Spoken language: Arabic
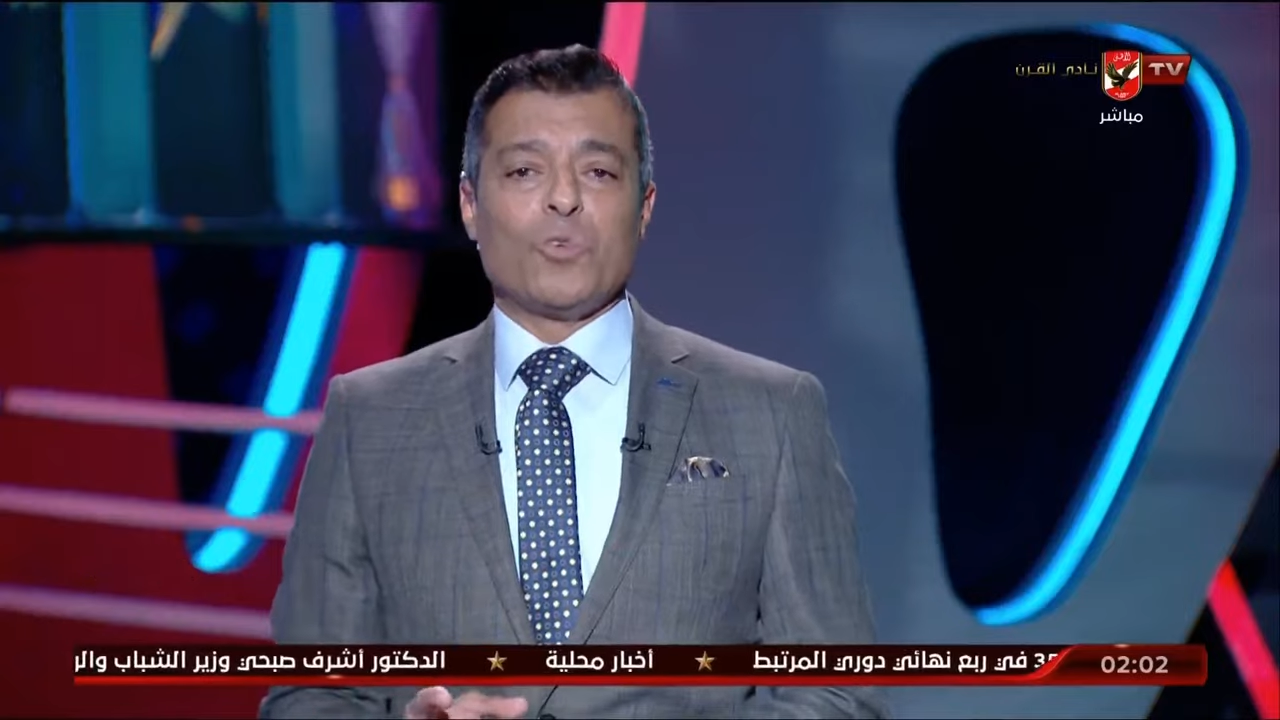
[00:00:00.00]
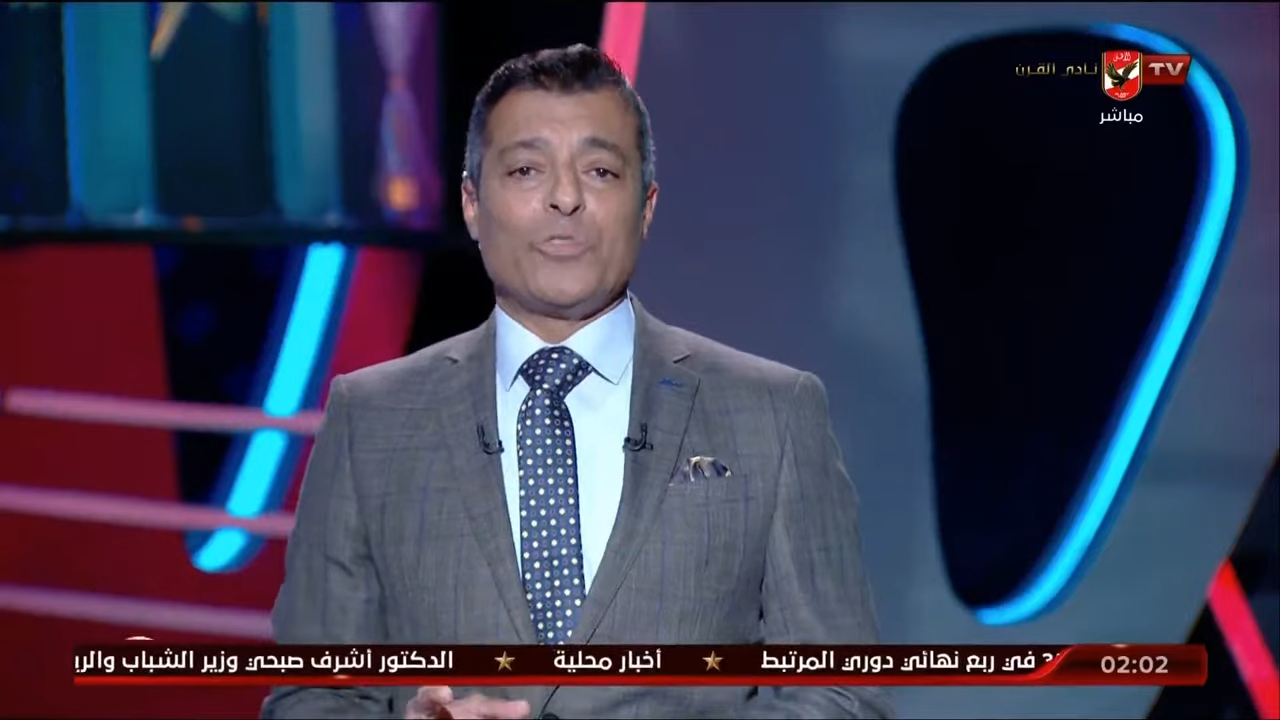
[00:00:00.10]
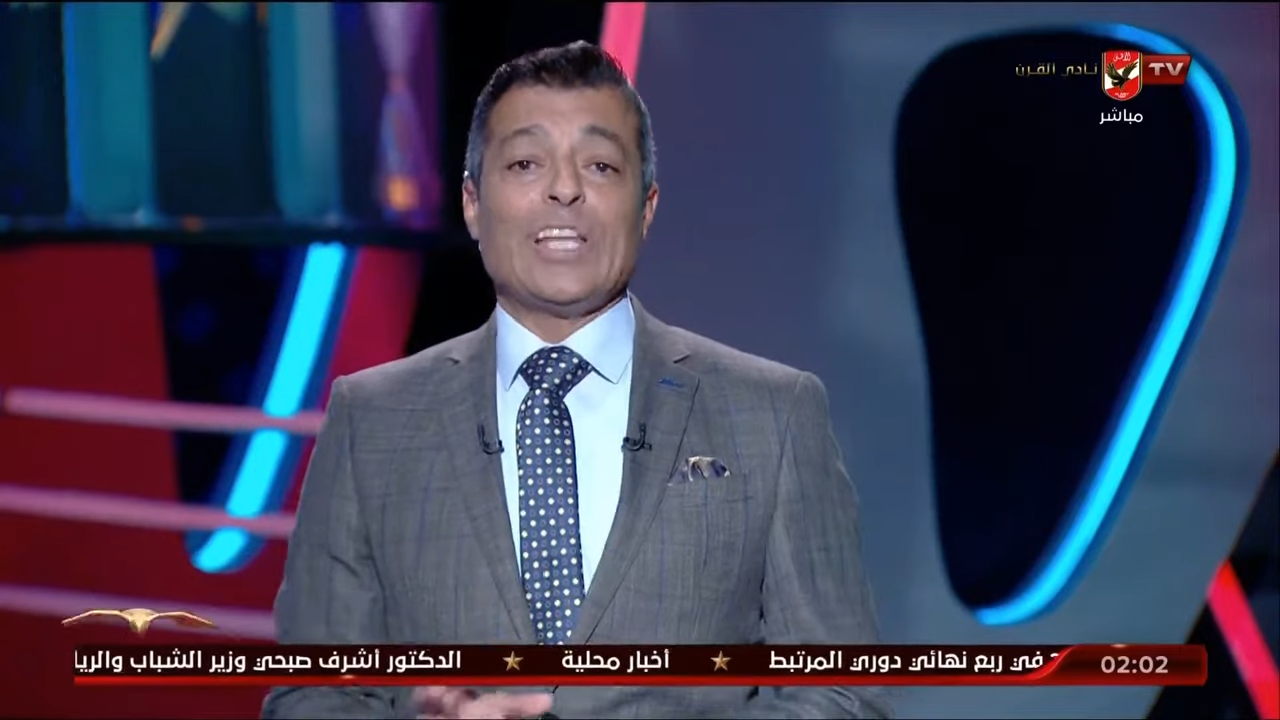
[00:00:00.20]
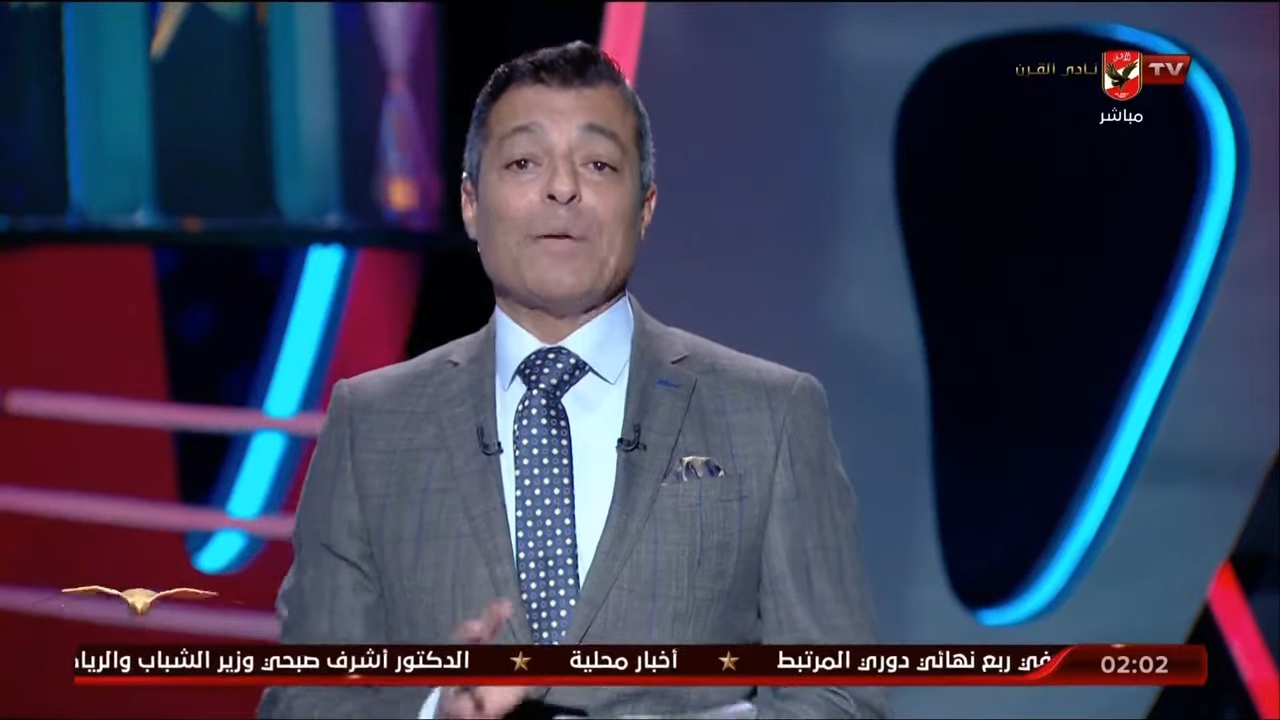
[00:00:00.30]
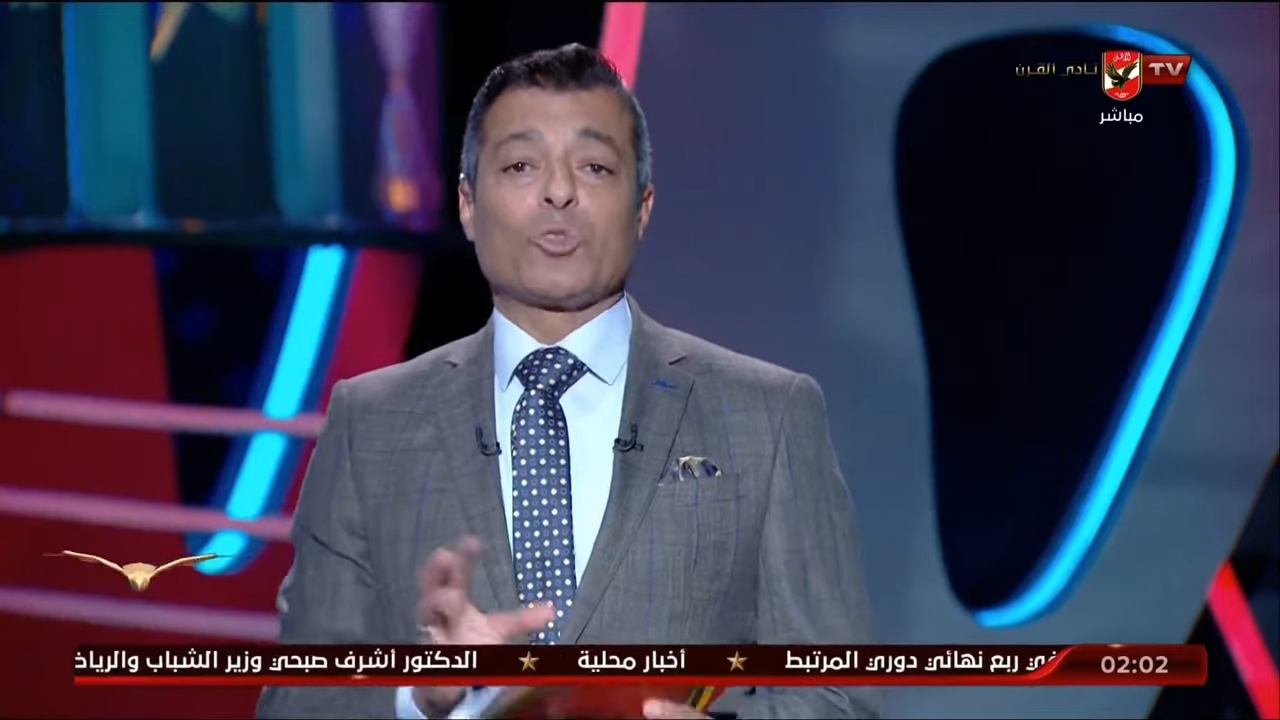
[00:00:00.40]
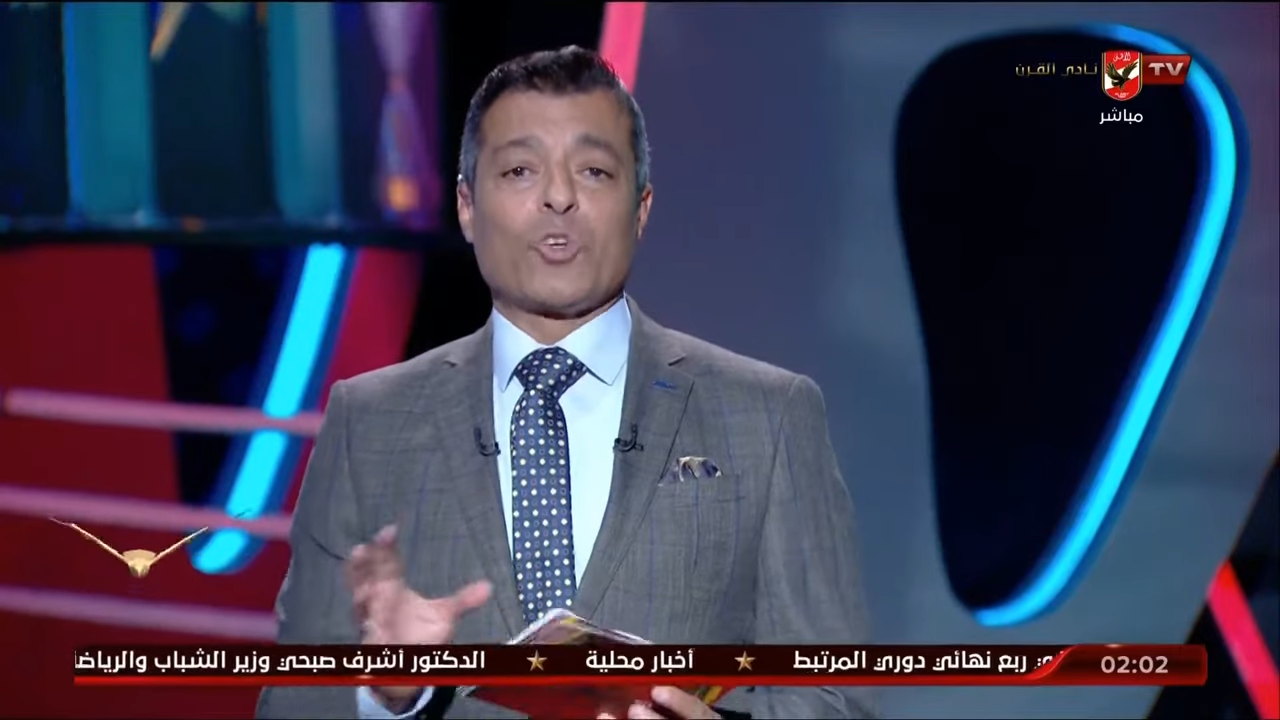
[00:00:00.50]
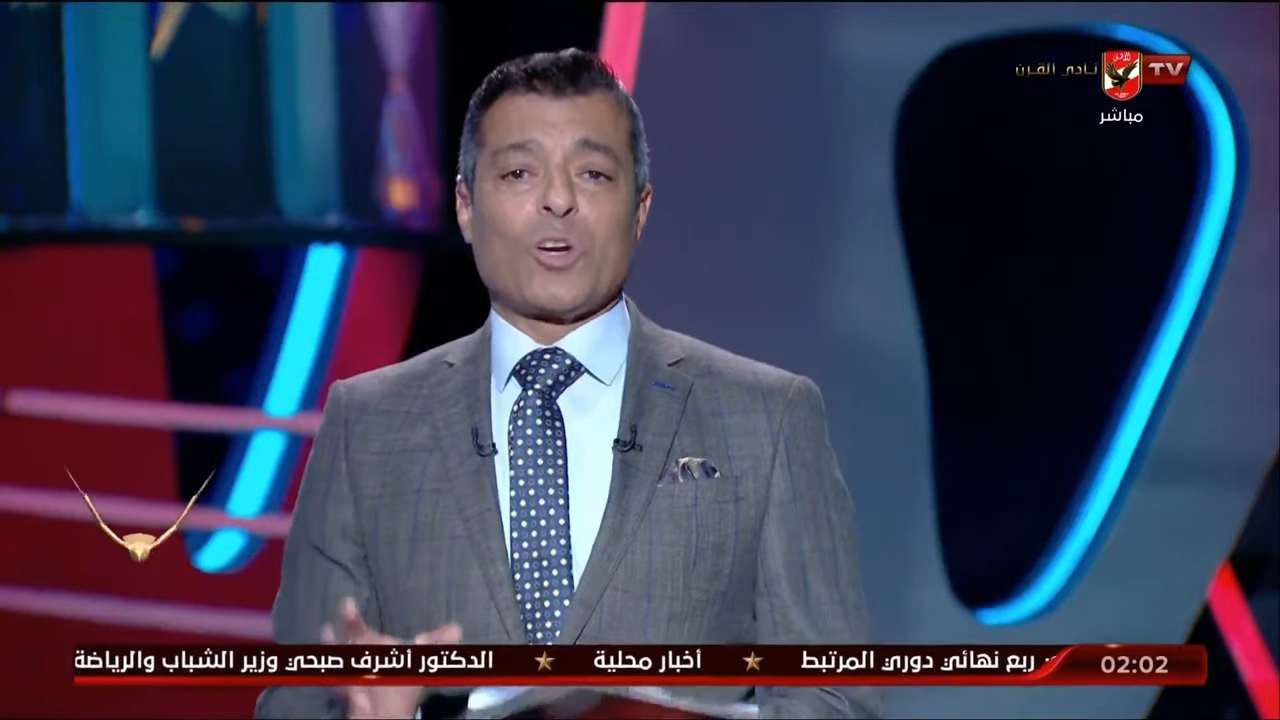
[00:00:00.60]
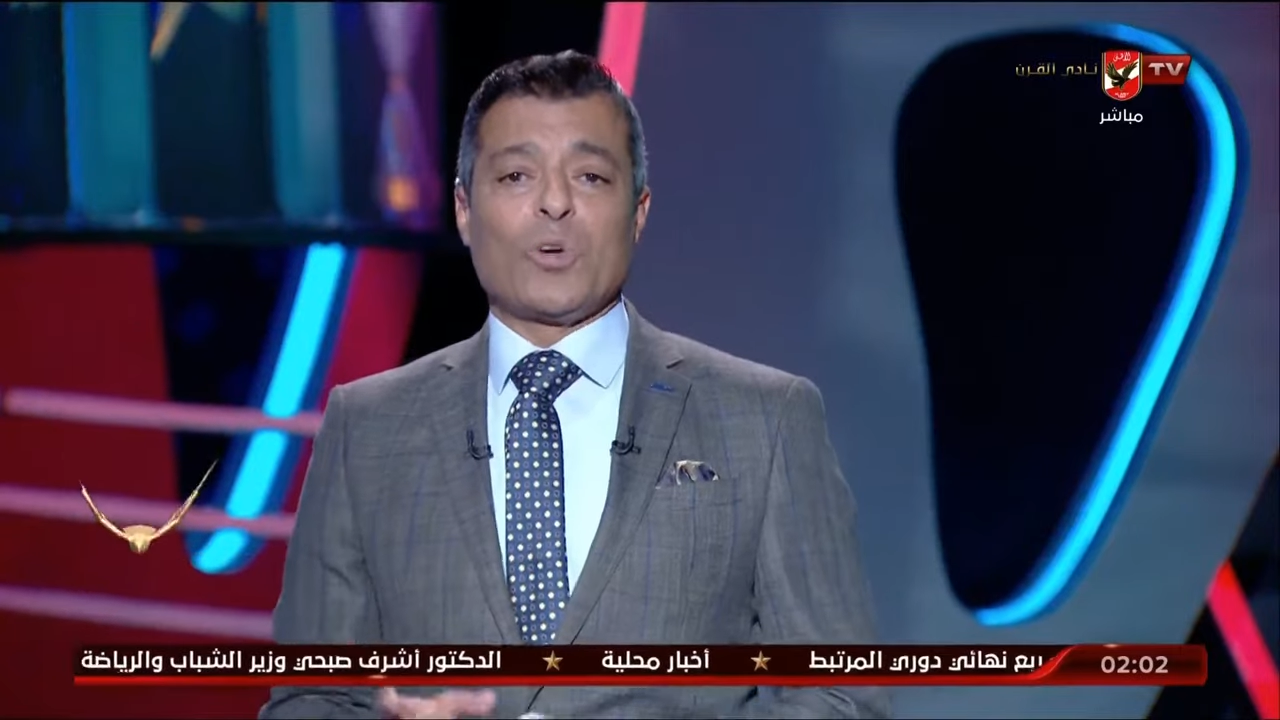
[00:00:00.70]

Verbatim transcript: في لعيبه كره